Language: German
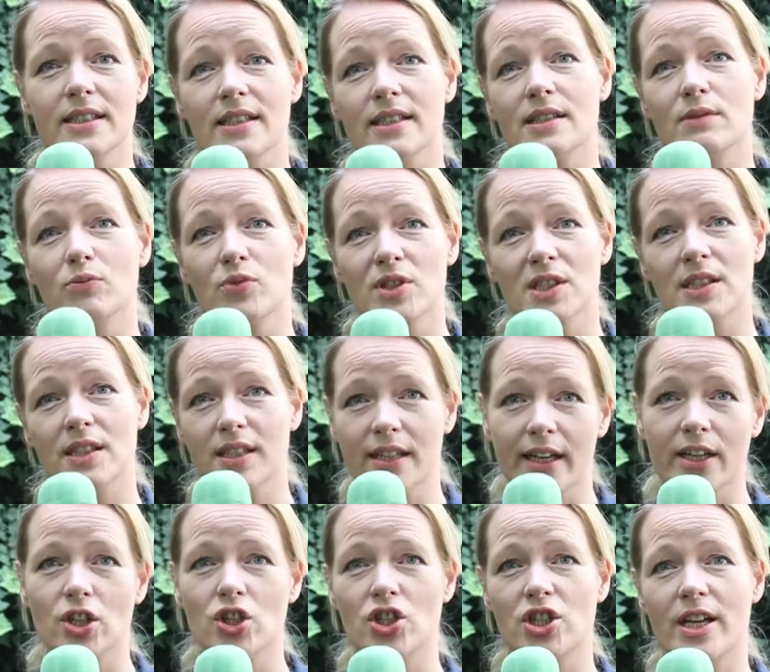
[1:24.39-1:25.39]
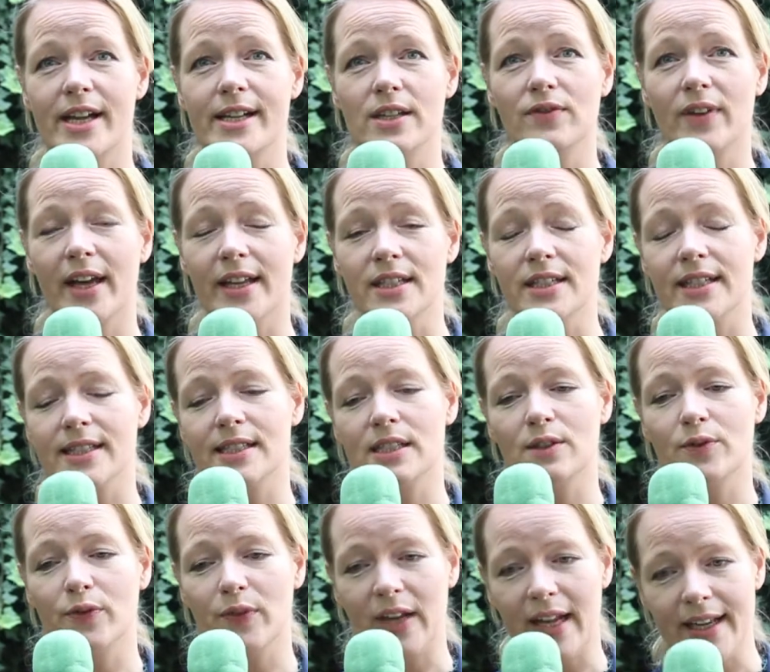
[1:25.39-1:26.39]
Es muss sichergestellt werden, dass die
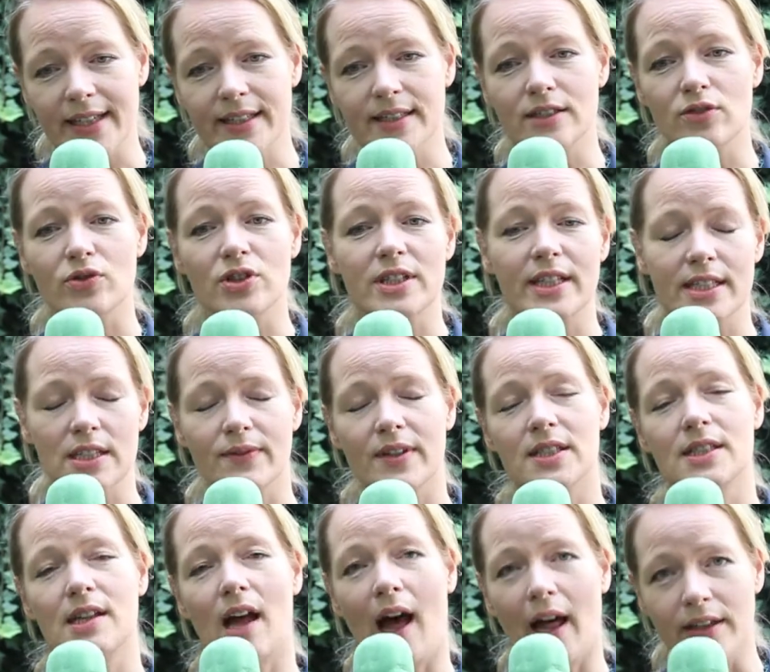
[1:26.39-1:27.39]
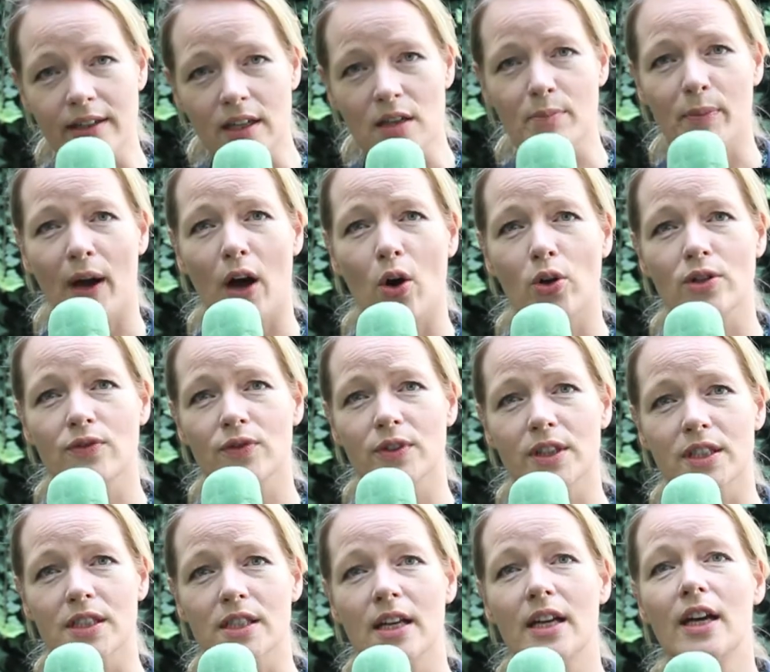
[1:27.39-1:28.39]
Flächen und das, was da angebaut Standort
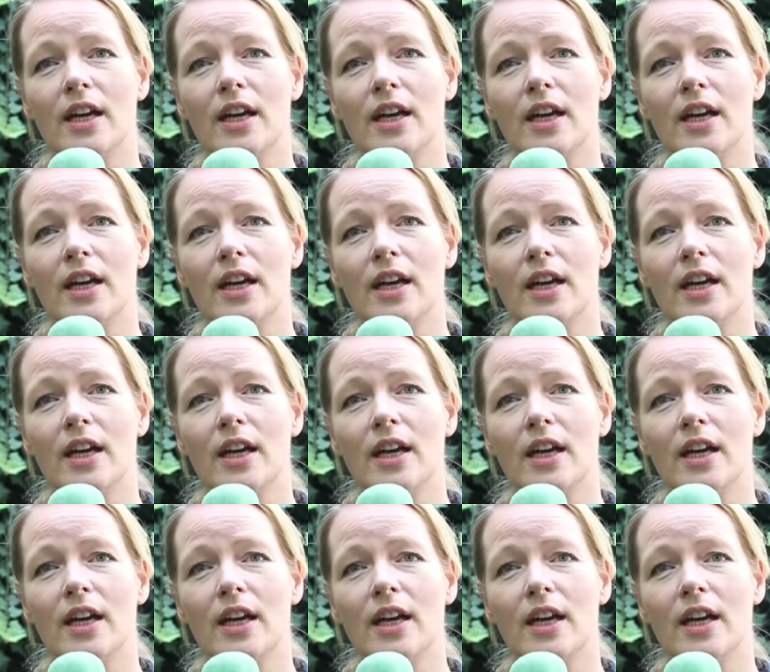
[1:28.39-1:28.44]
wird,